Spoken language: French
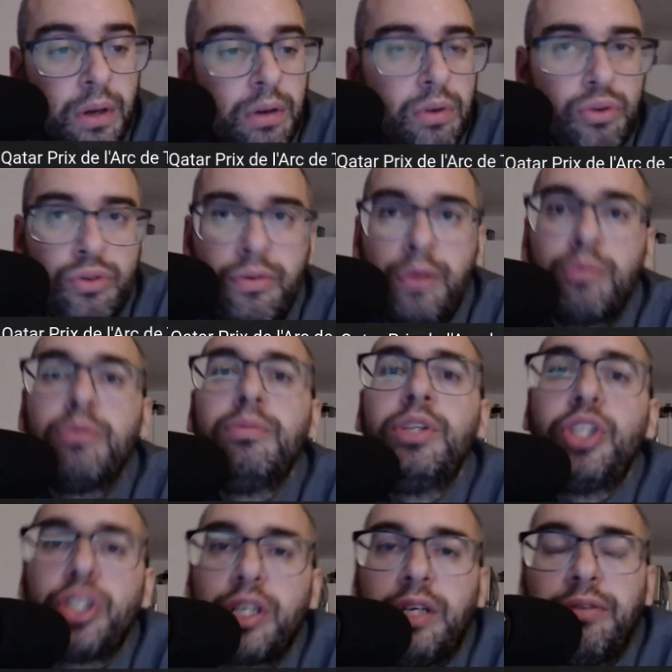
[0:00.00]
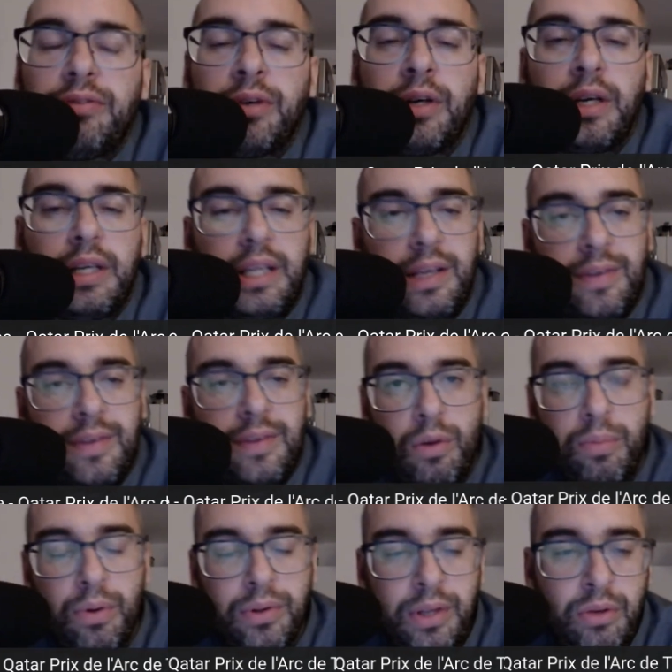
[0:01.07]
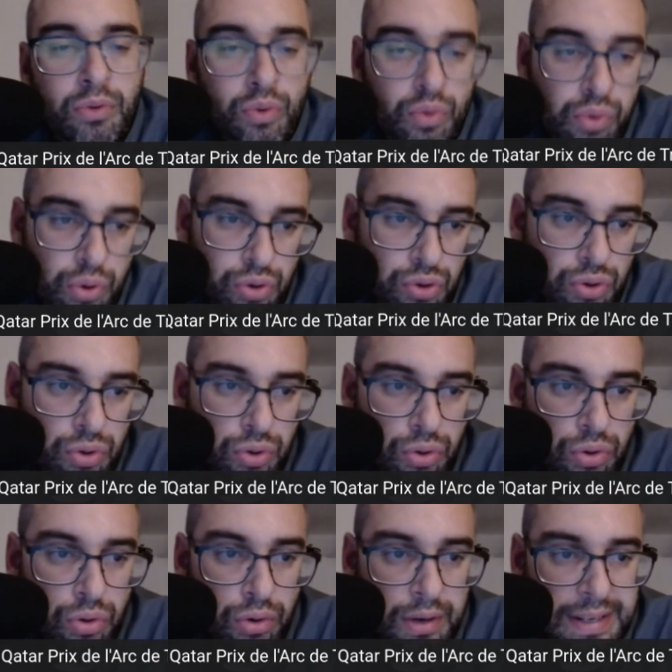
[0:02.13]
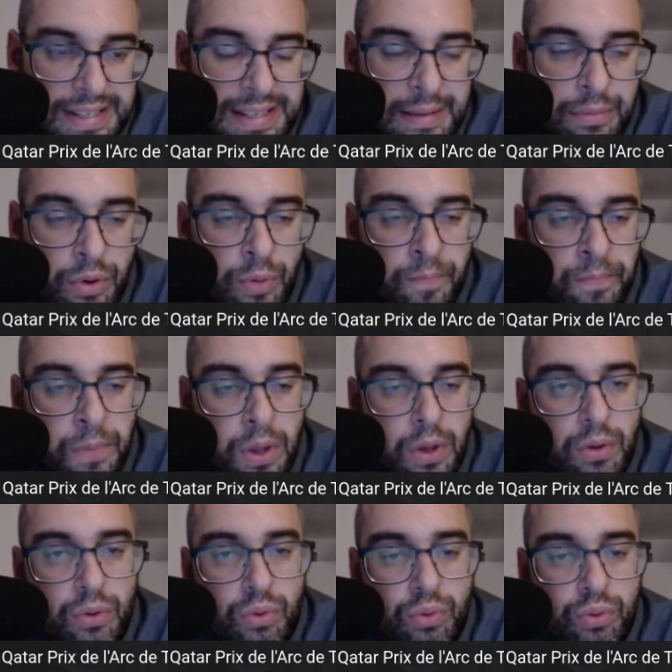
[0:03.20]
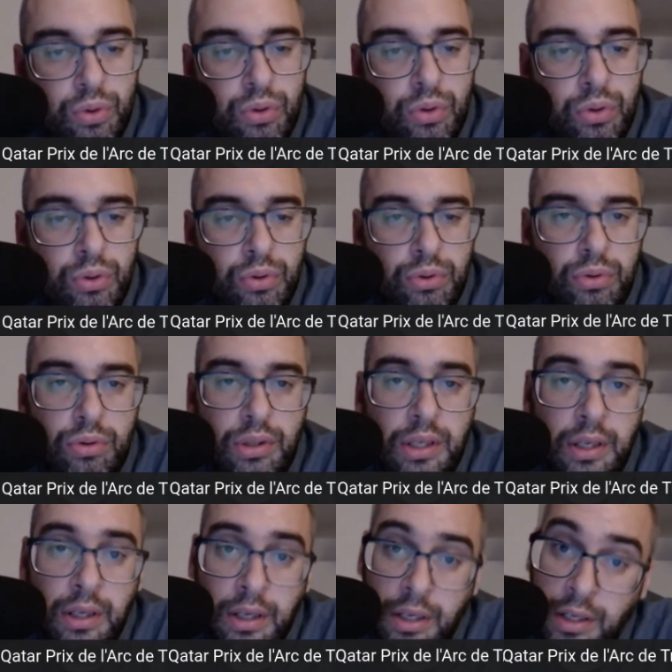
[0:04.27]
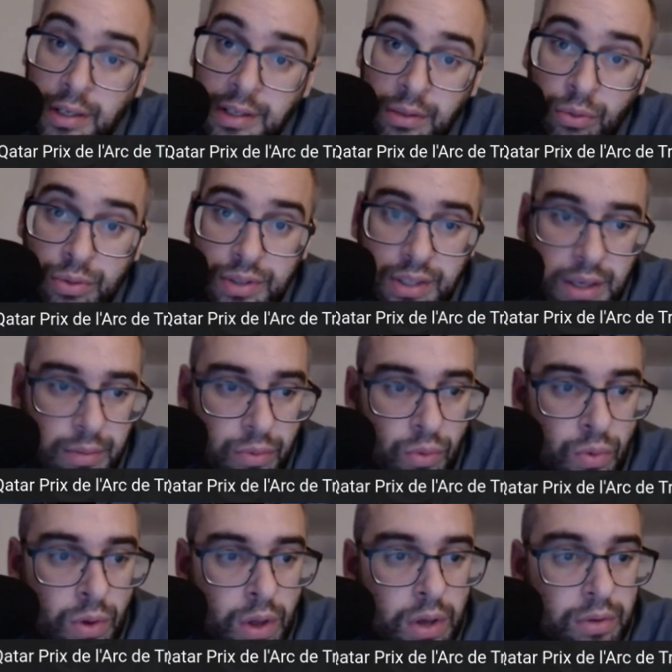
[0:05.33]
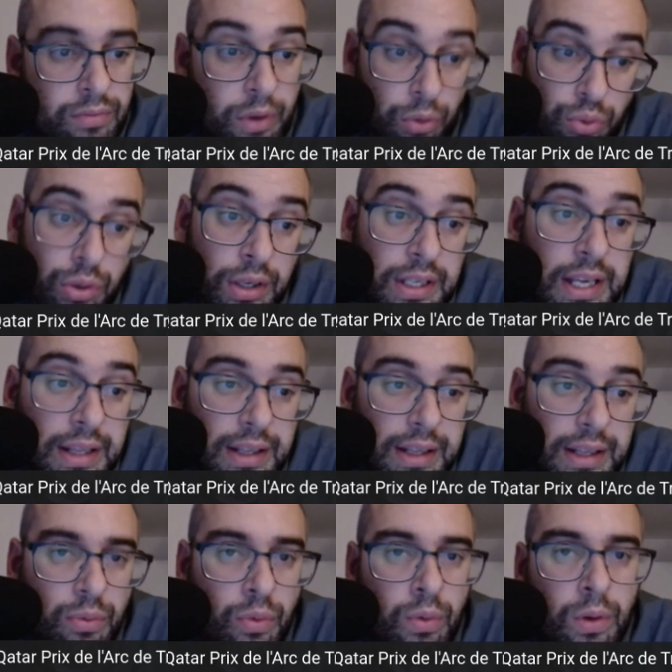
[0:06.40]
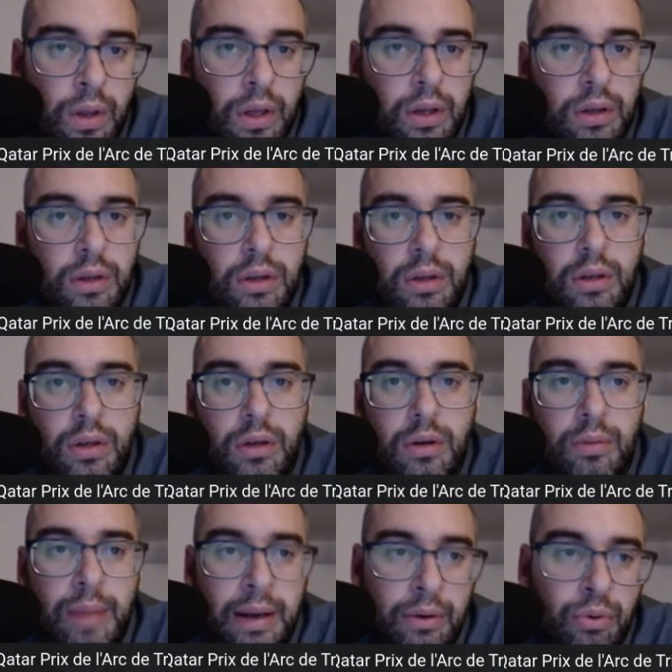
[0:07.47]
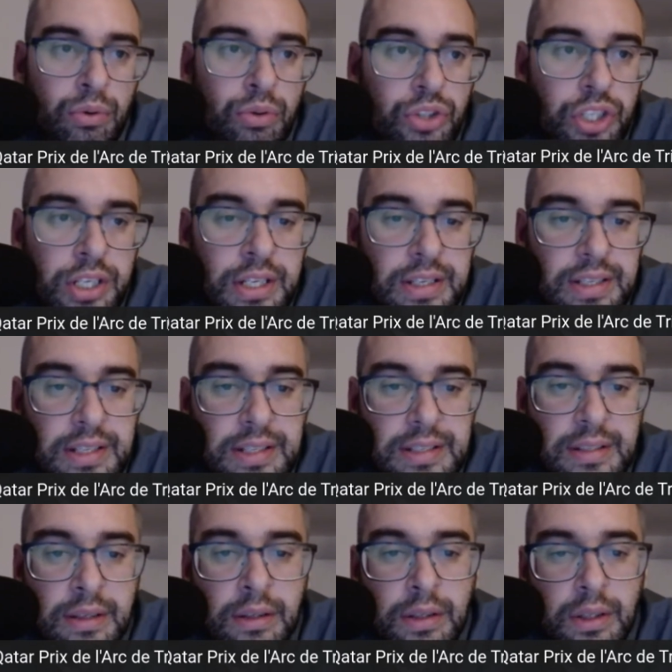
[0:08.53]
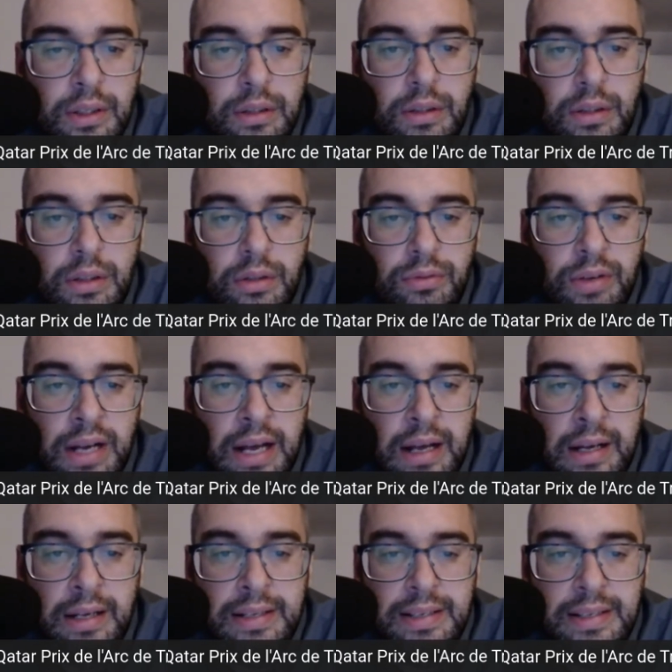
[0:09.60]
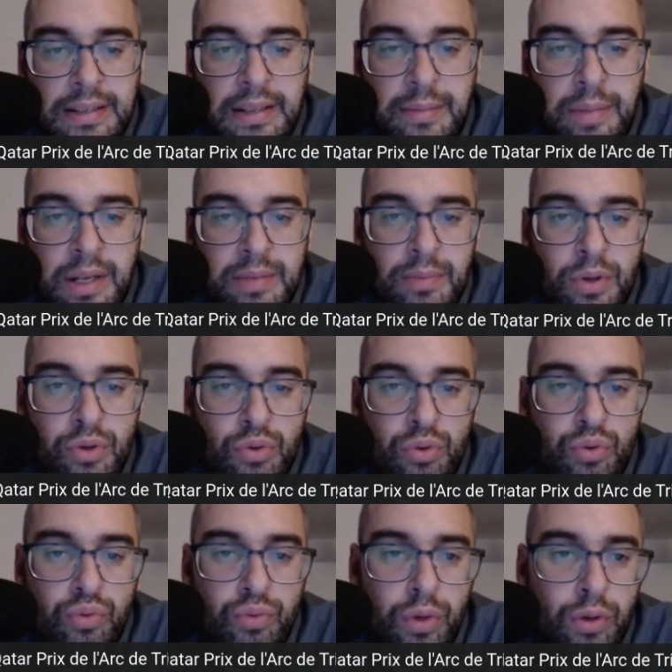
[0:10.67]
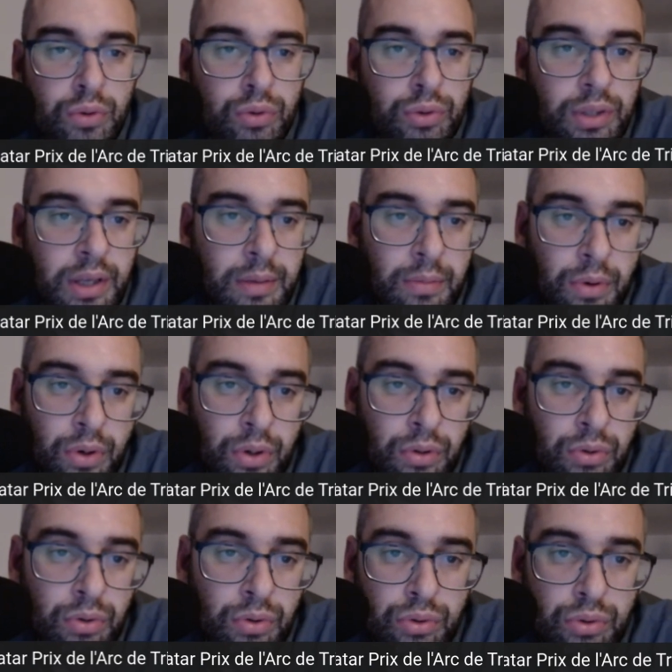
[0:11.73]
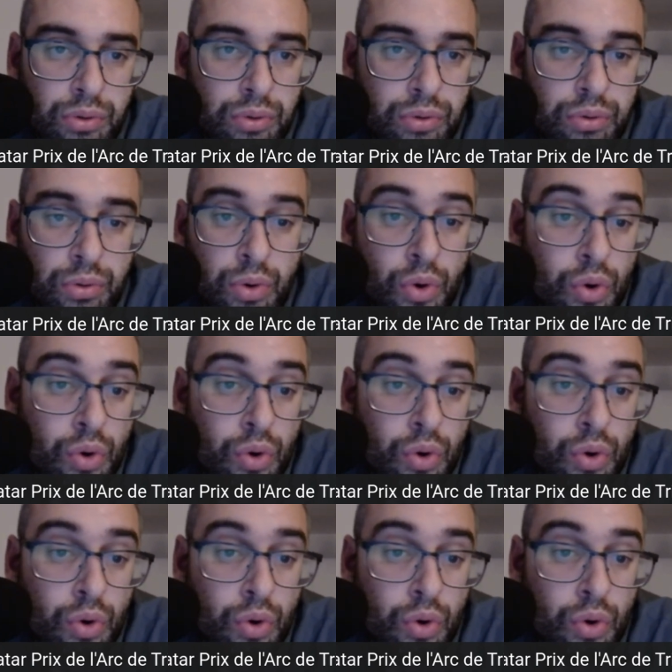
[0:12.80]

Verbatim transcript: ce fameux Mishrif qui vient de remporter une course récemment, donc qui, qui s'annonce très bon, enfin en tout cas qui est très bon. Euh, bah, Chronogenesis, voilà, hein, ses déplacements sont souvent très bonnes